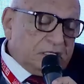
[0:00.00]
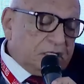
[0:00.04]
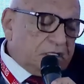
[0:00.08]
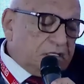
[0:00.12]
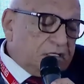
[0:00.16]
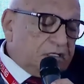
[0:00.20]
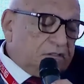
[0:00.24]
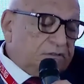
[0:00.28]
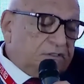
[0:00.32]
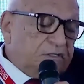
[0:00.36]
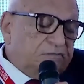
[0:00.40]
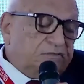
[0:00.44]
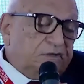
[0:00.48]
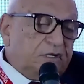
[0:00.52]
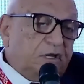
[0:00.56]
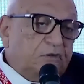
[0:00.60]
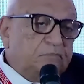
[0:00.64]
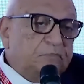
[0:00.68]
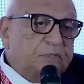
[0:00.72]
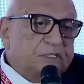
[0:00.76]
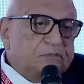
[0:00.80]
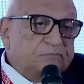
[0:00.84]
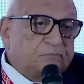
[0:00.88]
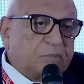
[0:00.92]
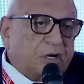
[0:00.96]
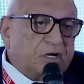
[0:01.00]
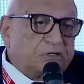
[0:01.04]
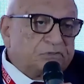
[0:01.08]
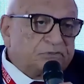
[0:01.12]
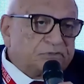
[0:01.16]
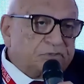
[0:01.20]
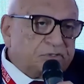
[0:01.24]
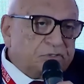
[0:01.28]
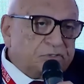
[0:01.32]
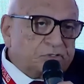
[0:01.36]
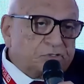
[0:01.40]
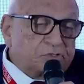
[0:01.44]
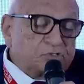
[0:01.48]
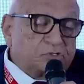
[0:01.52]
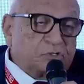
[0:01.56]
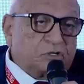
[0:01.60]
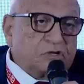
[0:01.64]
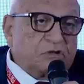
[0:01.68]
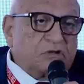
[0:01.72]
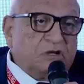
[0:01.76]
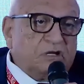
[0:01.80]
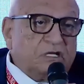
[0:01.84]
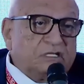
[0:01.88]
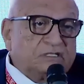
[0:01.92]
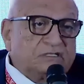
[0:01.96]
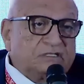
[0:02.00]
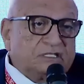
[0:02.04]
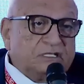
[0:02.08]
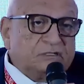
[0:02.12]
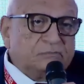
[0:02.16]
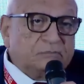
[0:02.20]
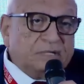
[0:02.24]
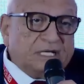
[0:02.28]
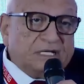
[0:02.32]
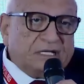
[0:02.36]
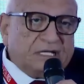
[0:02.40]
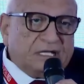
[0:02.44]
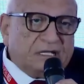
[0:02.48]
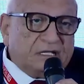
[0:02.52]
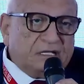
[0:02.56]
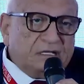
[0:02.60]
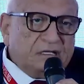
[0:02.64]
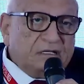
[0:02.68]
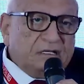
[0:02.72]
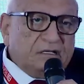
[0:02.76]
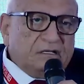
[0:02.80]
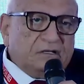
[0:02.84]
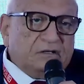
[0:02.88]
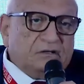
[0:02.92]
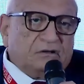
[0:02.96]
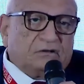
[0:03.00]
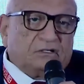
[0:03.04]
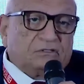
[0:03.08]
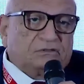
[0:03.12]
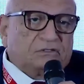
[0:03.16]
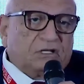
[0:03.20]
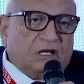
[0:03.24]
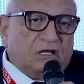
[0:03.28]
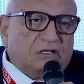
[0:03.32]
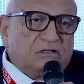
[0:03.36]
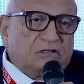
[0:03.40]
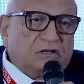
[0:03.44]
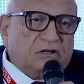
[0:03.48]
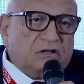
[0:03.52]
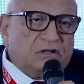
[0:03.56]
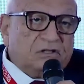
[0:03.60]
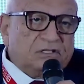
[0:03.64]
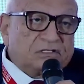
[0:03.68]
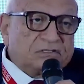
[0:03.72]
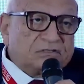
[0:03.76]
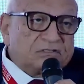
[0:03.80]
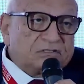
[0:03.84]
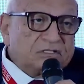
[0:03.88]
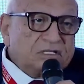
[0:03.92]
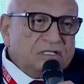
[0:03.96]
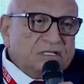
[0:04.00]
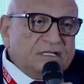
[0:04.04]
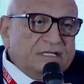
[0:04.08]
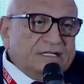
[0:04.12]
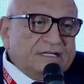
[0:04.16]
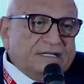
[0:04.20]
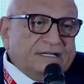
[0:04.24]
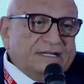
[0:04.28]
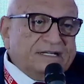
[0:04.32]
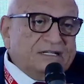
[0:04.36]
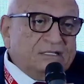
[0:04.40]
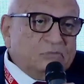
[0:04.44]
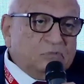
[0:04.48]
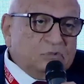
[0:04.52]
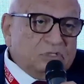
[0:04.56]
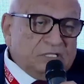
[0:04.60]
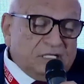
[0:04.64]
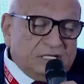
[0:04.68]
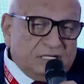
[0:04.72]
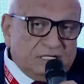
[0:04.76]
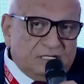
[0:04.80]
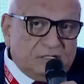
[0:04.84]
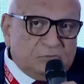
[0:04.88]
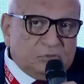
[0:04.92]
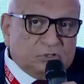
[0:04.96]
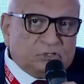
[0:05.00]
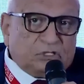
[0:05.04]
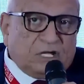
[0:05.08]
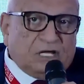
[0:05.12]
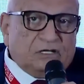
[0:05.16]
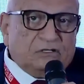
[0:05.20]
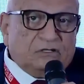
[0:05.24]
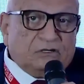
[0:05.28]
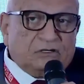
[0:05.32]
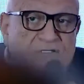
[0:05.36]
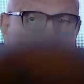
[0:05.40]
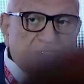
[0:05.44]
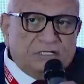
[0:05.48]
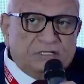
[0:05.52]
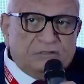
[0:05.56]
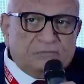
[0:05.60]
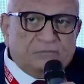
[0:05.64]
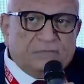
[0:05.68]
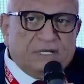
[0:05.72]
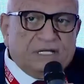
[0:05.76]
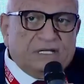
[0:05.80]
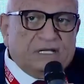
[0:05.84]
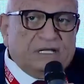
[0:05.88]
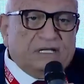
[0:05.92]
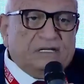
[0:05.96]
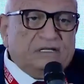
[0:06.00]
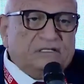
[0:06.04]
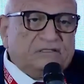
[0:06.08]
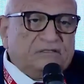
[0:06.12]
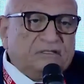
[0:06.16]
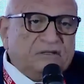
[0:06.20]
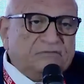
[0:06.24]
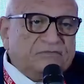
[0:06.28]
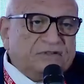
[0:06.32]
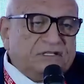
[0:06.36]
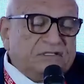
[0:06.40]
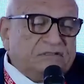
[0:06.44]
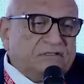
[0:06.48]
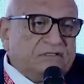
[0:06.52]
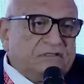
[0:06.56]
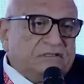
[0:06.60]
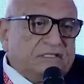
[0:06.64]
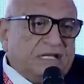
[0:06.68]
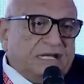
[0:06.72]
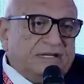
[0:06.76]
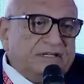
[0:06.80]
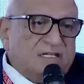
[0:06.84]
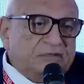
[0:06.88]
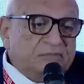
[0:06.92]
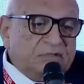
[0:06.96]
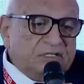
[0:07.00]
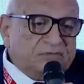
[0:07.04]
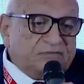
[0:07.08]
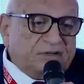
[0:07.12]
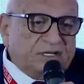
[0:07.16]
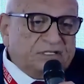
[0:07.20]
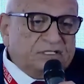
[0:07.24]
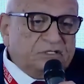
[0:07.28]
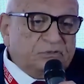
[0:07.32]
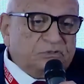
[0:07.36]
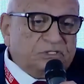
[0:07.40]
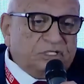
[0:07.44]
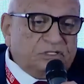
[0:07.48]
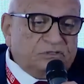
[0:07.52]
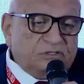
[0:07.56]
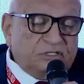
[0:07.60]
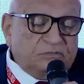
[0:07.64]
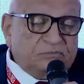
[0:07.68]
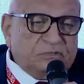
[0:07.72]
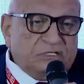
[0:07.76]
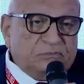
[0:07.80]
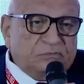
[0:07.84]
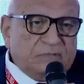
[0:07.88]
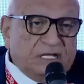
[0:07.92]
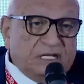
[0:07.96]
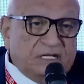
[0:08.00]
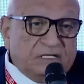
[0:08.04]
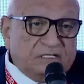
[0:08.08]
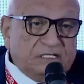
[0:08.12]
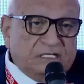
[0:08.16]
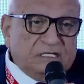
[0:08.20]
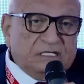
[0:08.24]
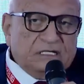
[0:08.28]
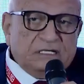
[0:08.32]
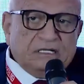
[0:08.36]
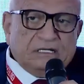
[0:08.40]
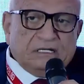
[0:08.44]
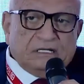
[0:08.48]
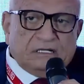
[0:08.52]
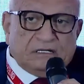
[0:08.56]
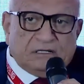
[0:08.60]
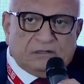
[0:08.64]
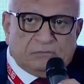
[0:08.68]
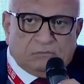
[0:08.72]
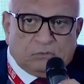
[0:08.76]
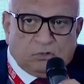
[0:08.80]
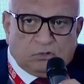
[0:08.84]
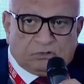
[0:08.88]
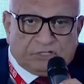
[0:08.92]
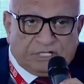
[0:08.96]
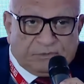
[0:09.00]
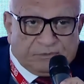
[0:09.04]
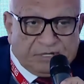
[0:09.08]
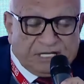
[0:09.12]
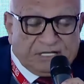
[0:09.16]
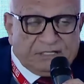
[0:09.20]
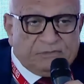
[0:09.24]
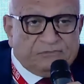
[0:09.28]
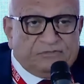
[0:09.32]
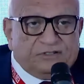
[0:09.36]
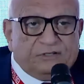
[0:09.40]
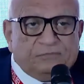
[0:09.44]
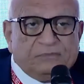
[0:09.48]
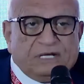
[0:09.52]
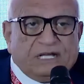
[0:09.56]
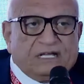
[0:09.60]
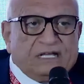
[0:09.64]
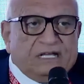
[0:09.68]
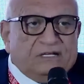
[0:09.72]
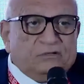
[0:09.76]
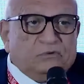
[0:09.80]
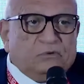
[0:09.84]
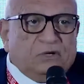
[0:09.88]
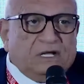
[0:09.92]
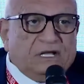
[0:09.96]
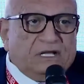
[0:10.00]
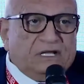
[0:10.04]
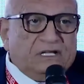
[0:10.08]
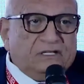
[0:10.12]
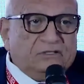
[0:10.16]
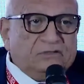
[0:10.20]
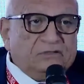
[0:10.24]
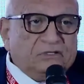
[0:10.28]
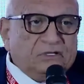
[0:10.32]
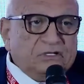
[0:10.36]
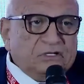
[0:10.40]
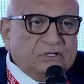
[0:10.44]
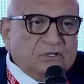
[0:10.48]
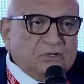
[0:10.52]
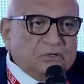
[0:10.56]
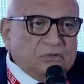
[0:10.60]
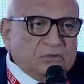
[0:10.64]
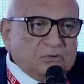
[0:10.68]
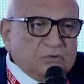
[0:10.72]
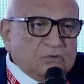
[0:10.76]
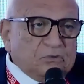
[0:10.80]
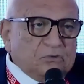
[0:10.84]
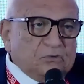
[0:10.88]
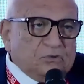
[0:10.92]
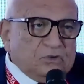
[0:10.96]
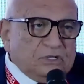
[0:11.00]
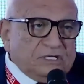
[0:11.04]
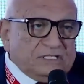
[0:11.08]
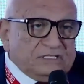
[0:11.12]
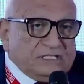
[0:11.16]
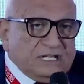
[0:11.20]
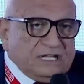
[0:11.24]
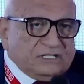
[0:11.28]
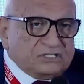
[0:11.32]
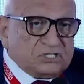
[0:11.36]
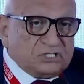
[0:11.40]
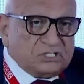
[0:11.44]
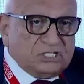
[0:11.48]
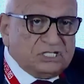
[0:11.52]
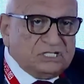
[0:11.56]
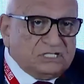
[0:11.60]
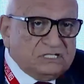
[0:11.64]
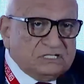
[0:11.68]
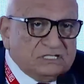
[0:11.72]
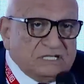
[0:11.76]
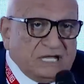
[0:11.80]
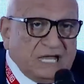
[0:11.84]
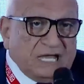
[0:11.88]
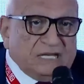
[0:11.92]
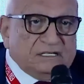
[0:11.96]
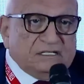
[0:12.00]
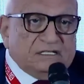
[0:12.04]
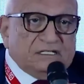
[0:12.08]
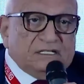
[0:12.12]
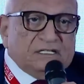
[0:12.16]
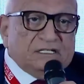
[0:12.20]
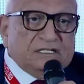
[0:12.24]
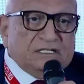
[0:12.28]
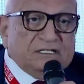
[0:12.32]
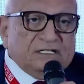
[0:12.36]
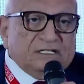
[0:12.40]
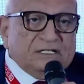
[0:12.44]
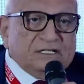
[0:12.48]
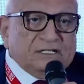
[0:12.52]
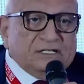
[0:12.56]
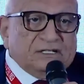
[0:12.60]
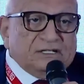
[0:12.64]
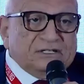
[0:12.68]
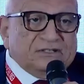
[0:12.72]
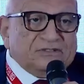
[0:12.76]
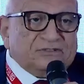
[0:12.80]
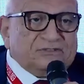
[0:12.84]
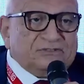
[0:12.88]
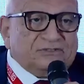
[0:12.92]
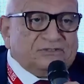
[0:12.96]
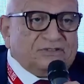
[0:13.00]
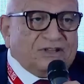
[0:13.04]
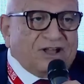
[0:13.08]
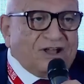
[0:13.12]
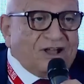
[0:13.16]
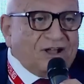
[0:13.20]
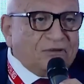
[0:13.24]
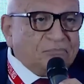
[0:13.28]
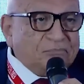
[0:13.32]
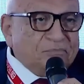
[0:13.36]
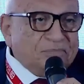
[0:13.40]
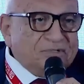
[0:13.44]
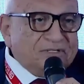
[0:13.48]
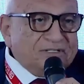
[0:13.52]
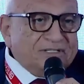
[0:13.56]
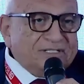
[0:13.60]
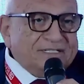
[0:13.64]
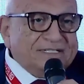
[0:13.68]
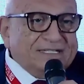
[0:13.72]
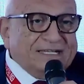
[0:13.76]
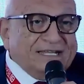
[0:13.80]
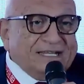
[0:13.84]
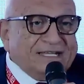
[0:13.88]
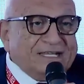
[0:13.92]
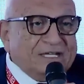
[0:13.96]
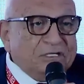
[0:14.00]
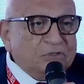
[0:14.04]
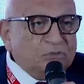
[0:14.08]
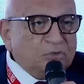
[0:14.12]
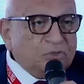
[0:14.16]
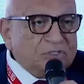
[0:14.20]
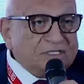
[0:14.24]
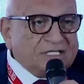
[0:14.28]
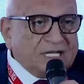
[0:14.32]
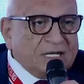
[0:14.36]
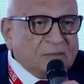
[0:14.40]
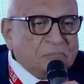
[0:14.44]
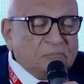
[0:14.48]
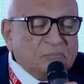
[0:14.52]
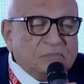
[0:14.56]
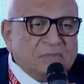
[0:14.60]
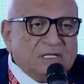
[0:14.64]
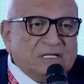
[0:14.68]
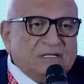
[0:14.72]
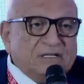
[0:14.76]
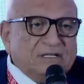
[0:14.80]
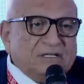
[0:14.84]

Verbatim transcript: الديفلوبمنت آه، بارتنر شركاء التنميه القطاع الخاص اللي متعلقين بالتيفت التعليم الفني والتدريب المهني مجتمعين في مكان واحد وده شيء يعني صعب لكنه تم